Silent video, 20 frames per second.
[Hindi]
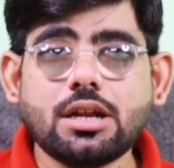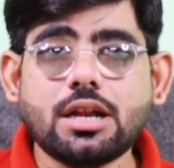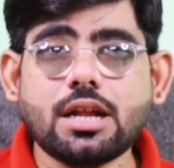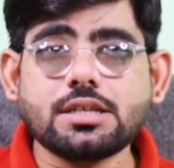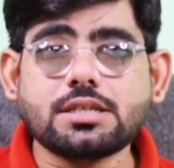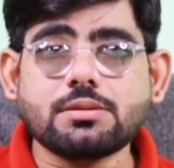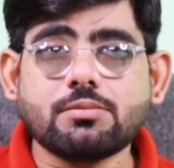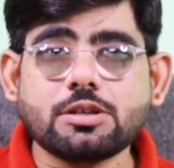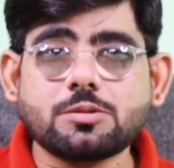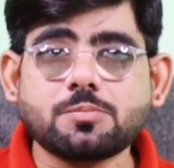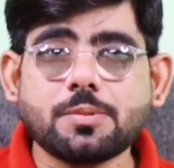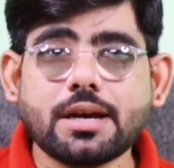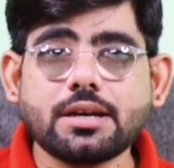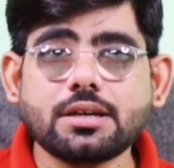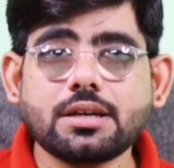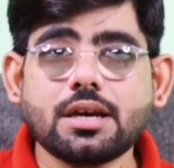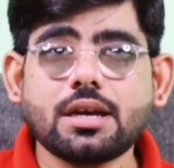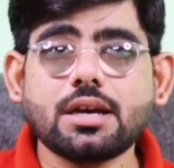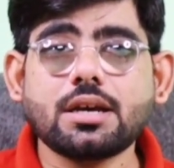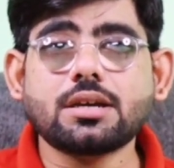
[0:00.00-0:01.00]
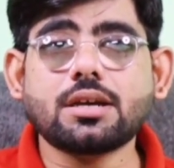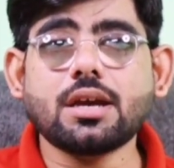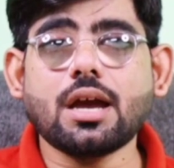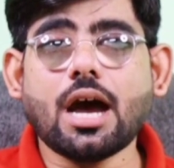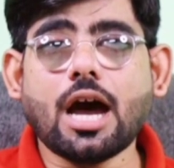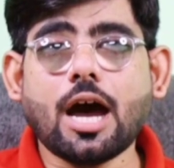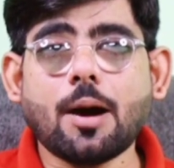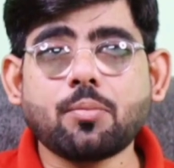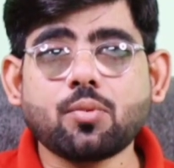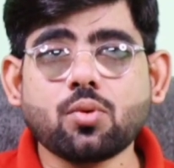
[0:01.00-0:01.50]
नहीं समझ पाएंगे कि
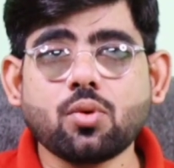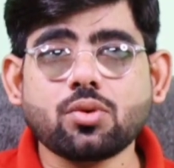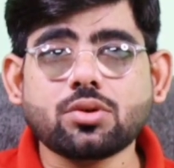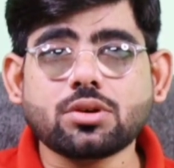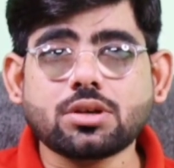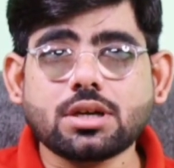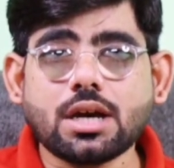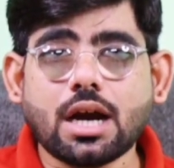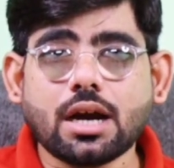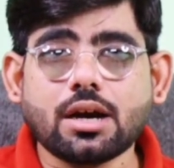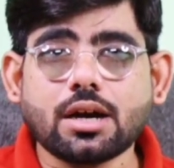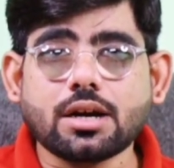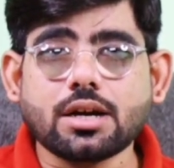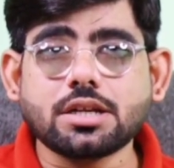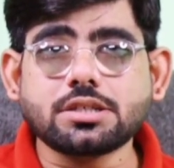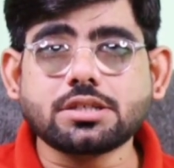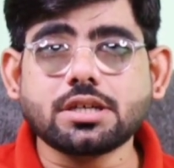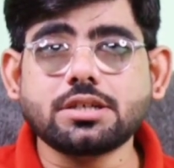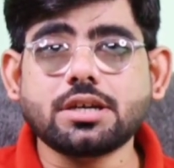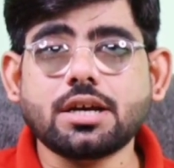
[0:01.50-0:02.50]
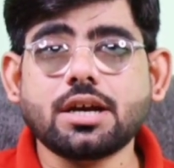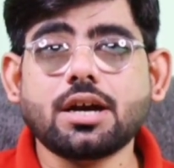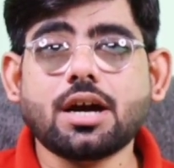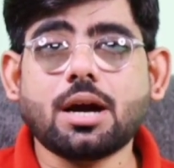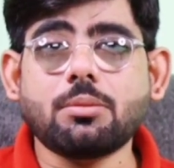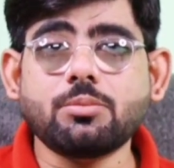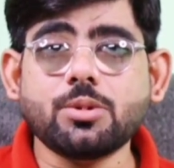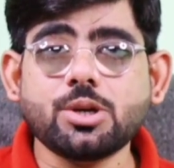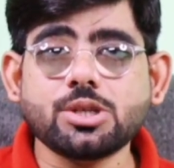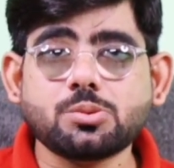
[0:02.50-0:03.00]
आपको क्या करना चाहिए
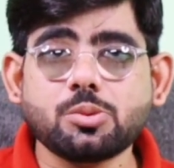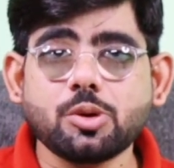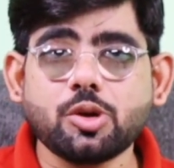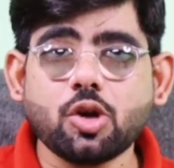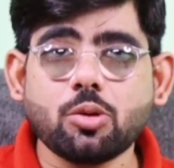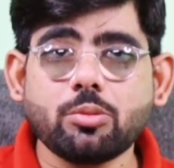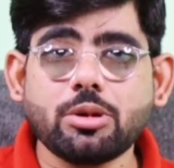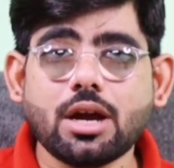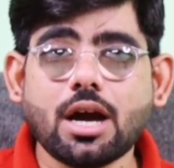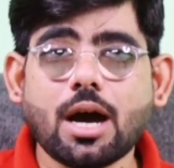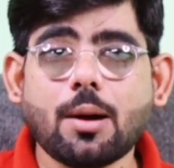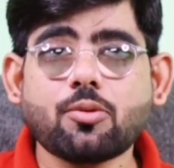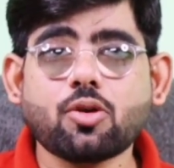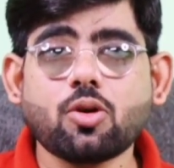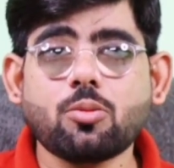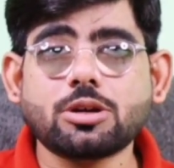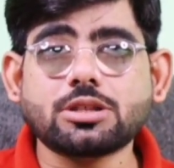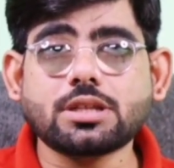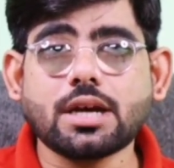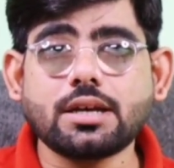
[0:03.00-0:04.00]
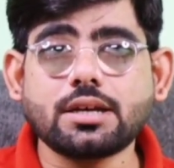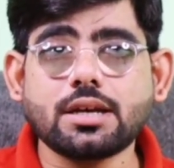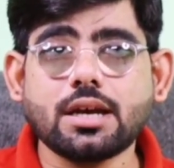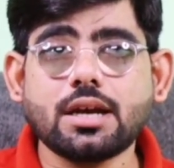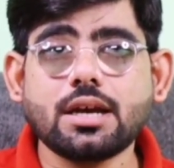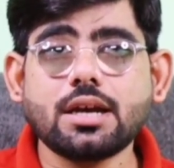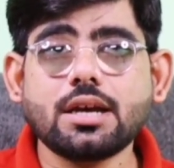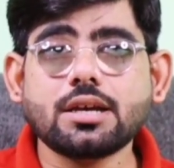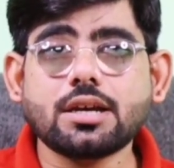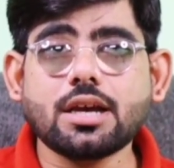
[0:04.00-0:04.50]
हम इस वीडियो में आपको
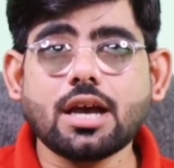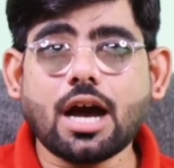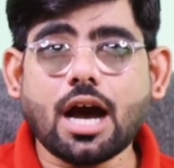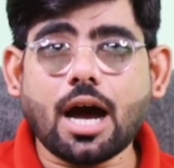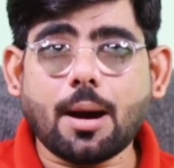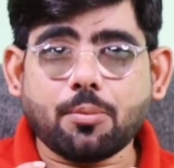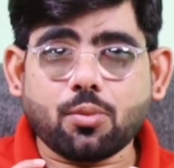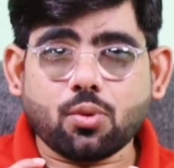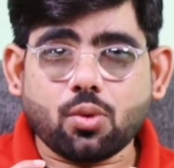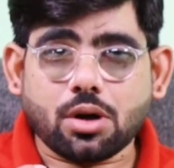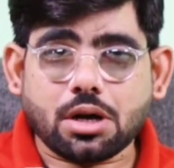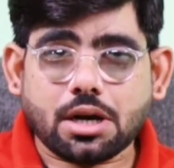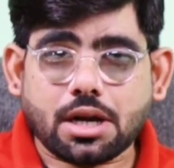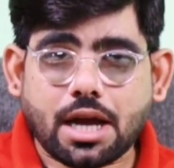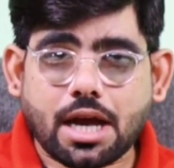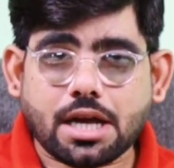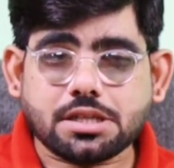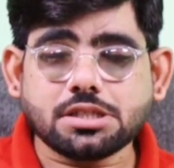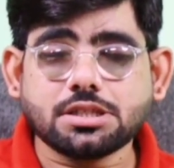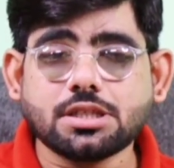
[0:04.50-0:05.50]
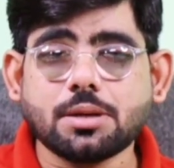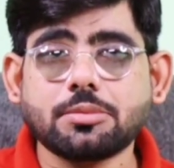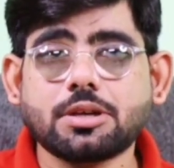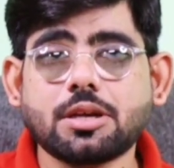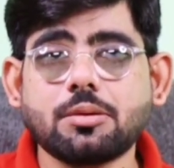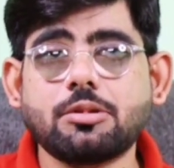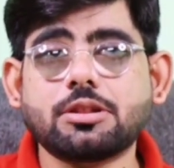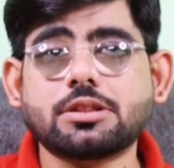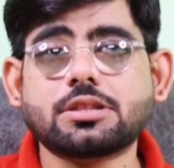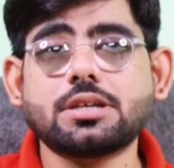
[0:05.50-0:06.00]
बताएंगे कि आपको अगर ऐसी
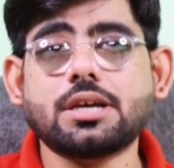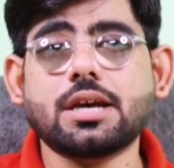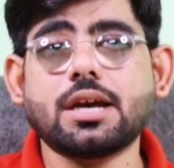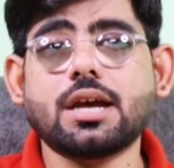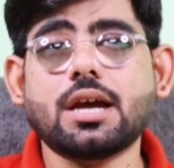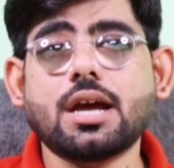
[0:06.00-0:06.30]
धमकी मिलती